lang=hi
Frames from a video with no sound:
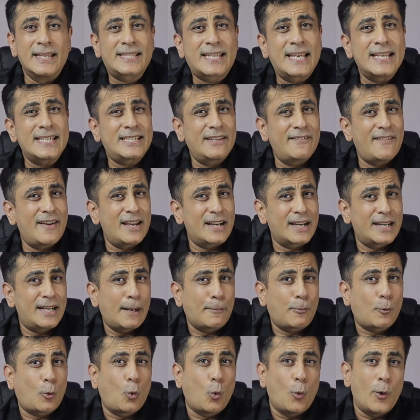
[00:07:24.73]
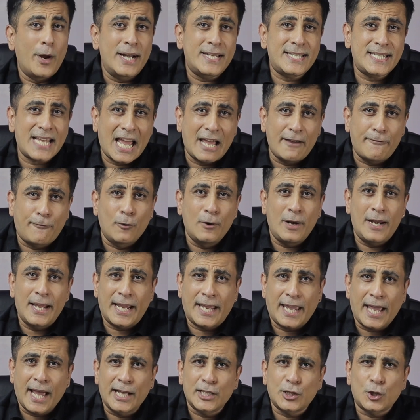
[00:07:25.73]
इसके सिवाय अगर आप कुवैत से आईफोन
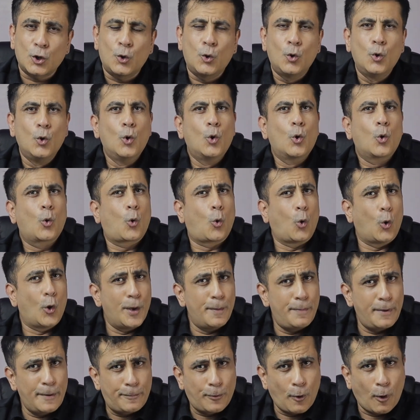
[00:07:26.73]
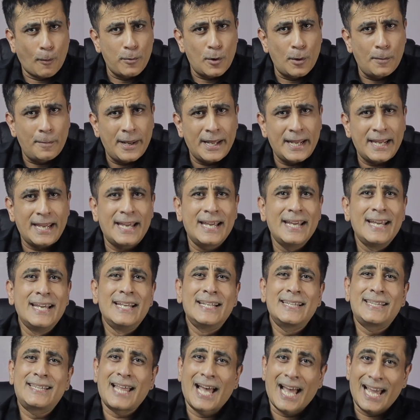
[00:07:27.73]
लेके आते हो कोई भी प्रॉब्लम नहीं है
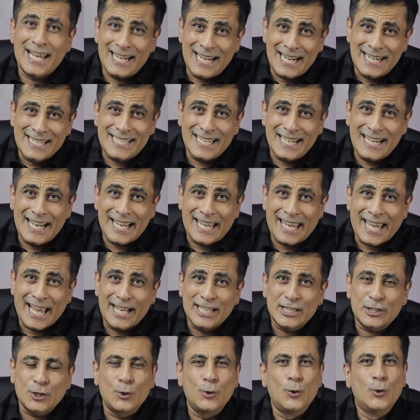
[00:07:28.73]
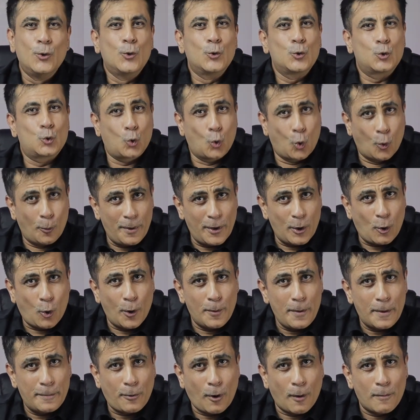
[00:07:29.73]
थाईलैंड से लेके आते हो तो भी
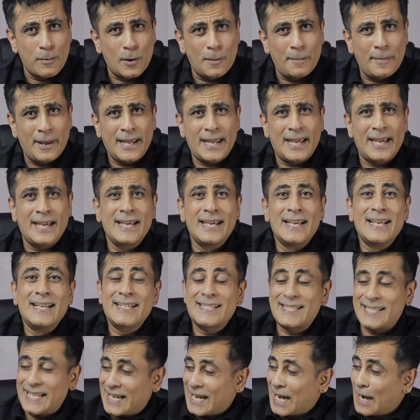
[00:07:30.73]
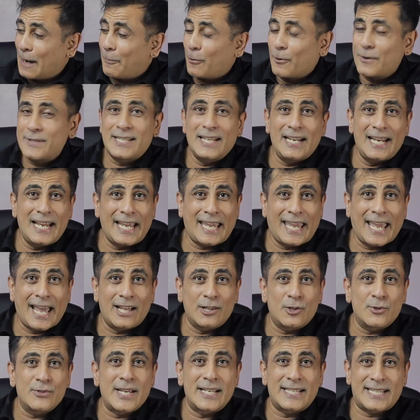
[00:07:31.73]
कोई भी प्रॉब्लम नहीं है सिंगापुर से लेके
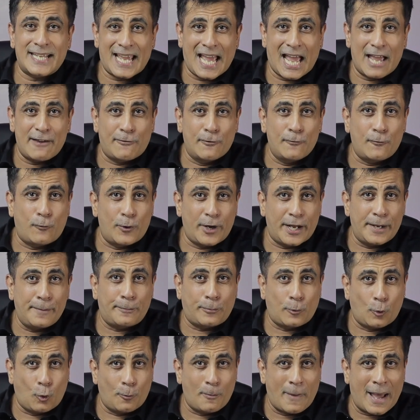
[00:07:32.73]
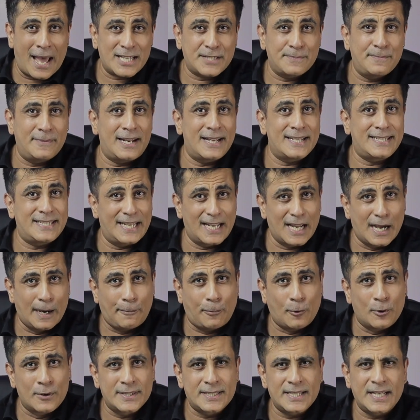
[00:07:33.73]
आया तो जैसे कि आईफोन 14 प्रो मैक्स मेरा
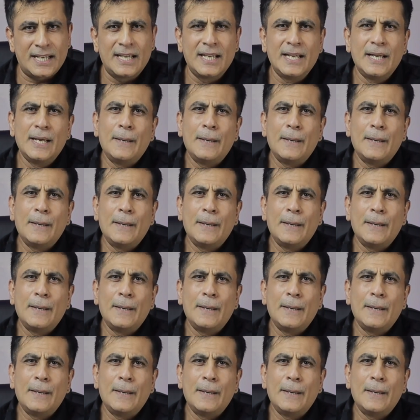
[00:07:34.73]
सिंगापुर से